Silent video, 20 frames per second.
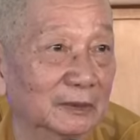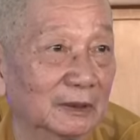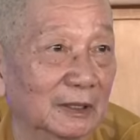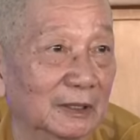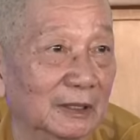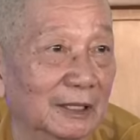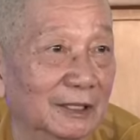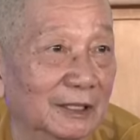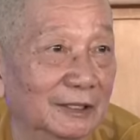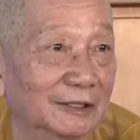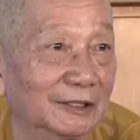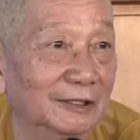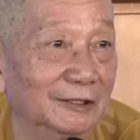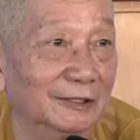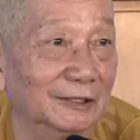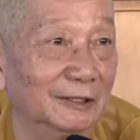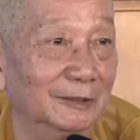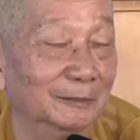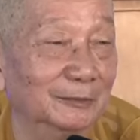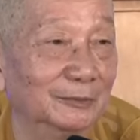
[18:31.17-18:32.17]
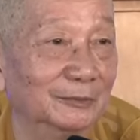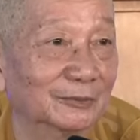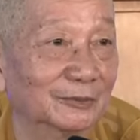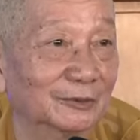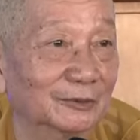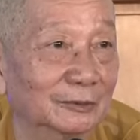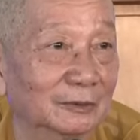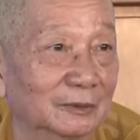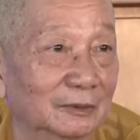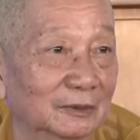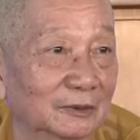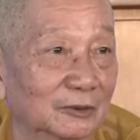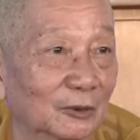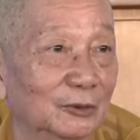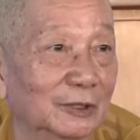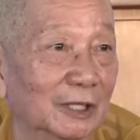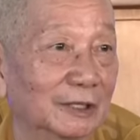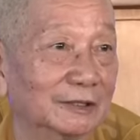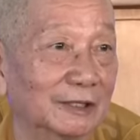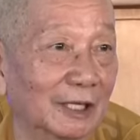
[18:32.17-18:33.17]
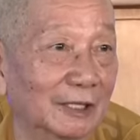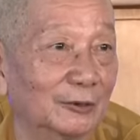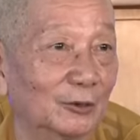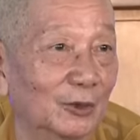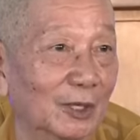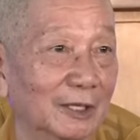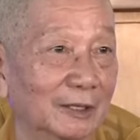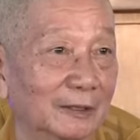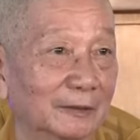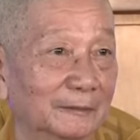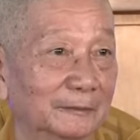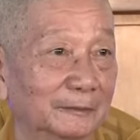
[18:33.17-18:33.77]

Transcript: Cái này là kinh nghiệm tôi đã trải qua.